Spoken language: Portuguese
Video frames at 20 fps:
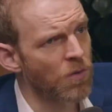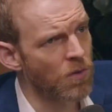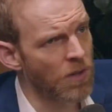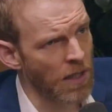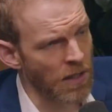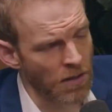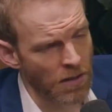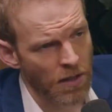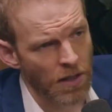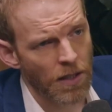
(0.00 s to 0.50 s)

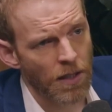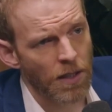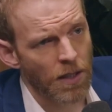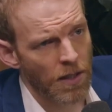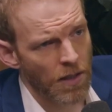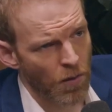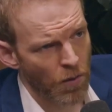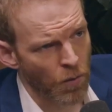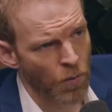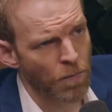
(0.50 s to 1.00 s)
tem
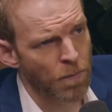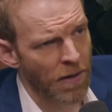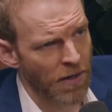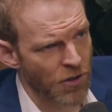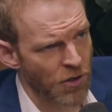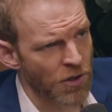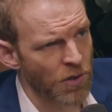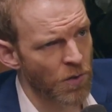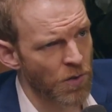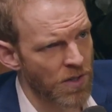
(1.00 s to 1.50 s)
um
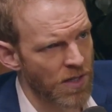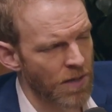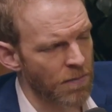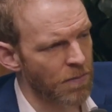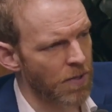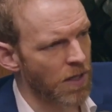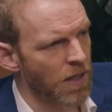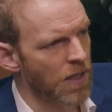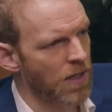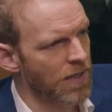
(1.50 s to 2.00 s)
partido
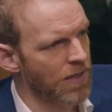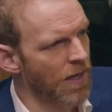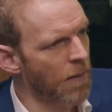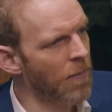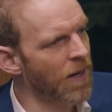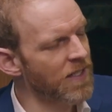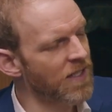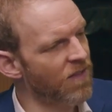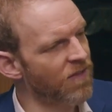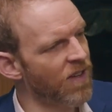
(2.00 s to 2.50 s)
sempre que está
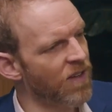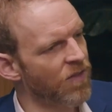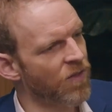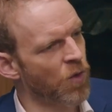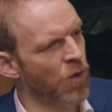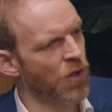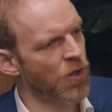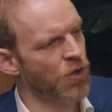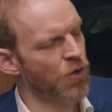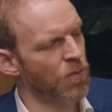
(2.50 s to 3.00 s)
mais a
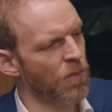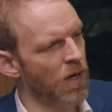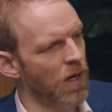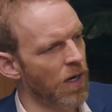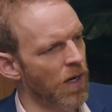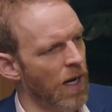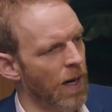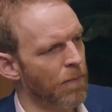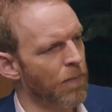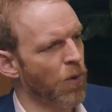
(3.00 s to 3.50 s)
favor de uma
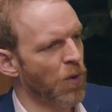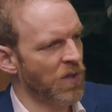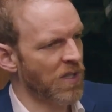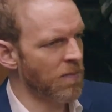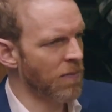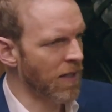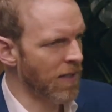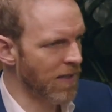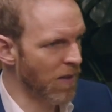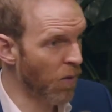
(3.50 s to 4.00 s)

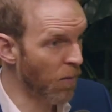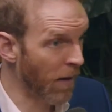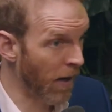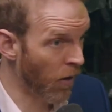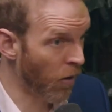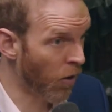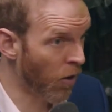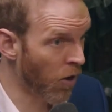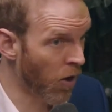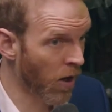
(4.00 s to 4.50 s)
aproximação
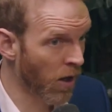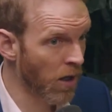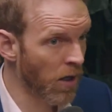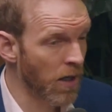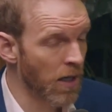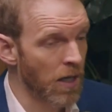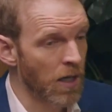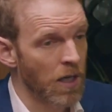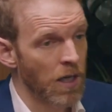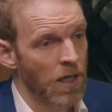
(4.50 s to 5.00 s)
maior
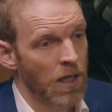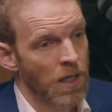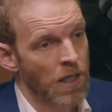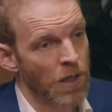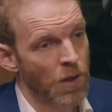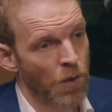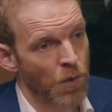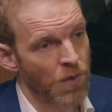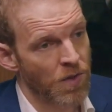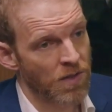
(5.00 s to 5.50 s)

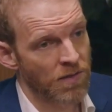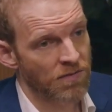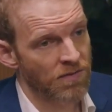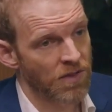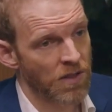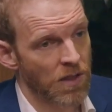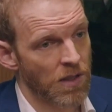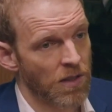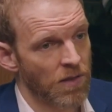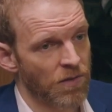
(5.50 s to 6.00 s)

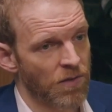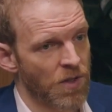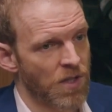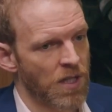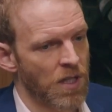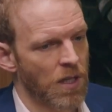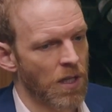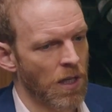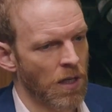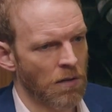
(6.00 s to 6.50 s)
Inclusive, você
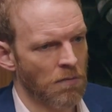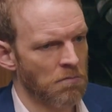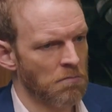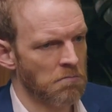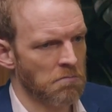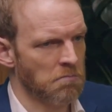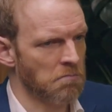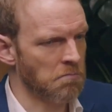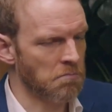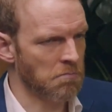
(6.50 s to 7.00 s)

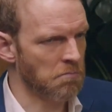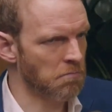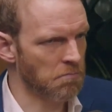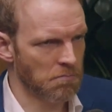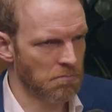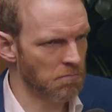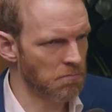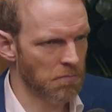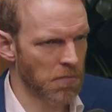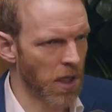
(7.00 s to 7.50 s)
tem
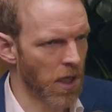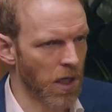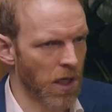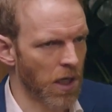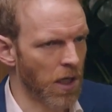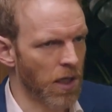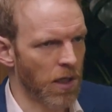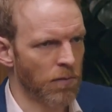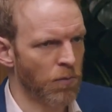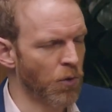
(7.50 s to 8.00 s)

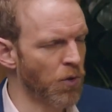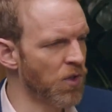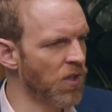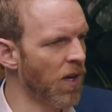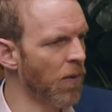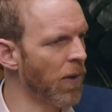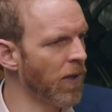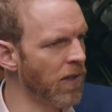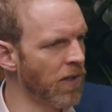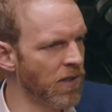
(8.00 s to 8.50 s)
é, muitos
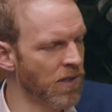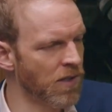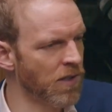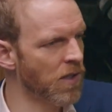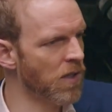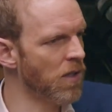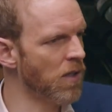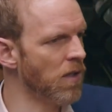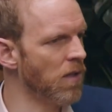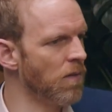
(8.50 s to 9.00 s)
taiwaneses
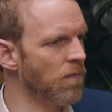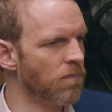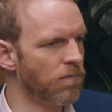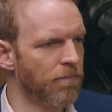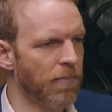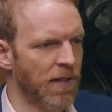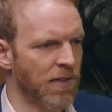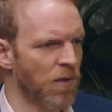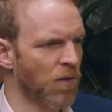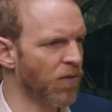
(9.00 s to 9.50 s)
que
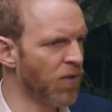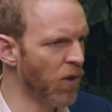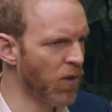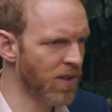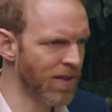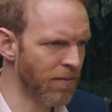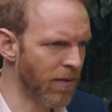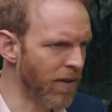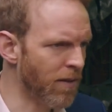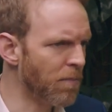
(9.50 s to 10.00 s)
passam o final de
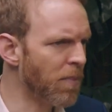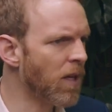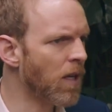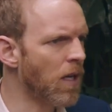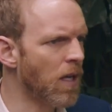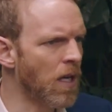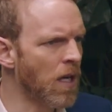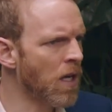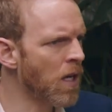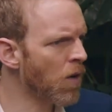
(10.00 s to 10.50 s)
semana em
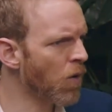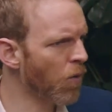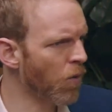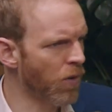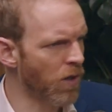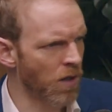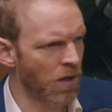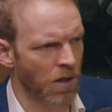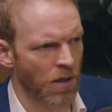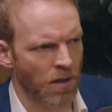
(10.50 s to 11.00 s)
Pequim ou
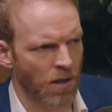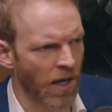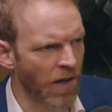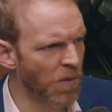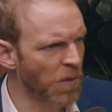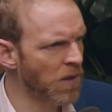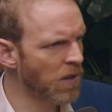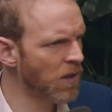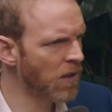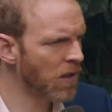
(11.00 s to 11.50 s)
em
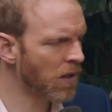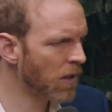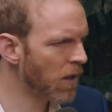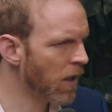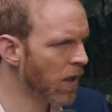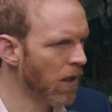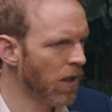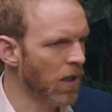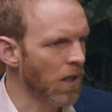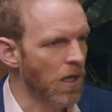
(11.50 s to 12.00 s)
Taiwan,
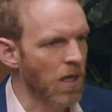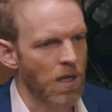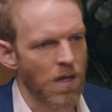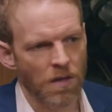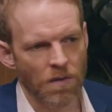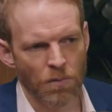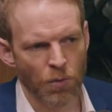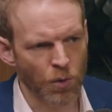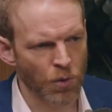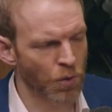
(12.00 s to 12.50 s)
e
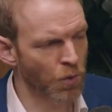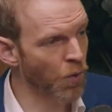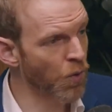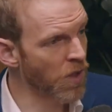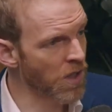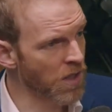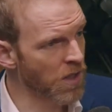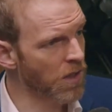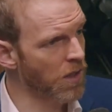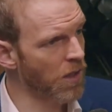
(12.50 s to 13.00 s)
muito
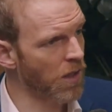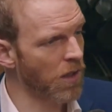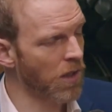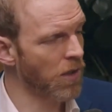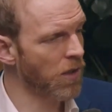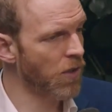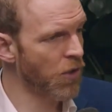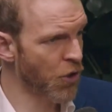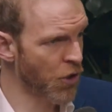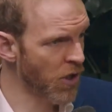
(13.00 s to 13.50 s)
turista
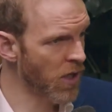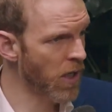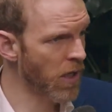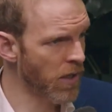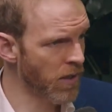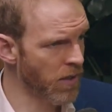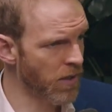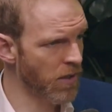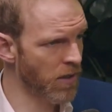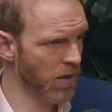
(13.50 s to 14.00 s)

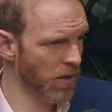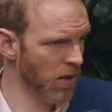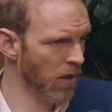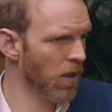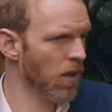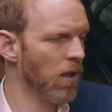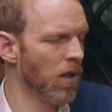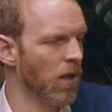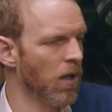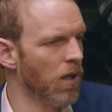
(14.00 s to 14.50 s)
chinês
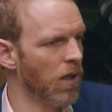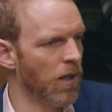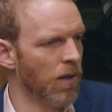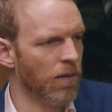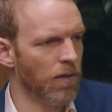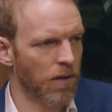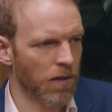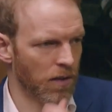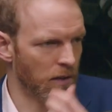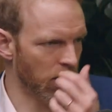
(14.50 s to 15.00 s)

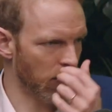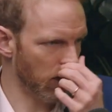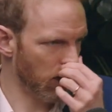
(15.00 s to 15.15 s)
é,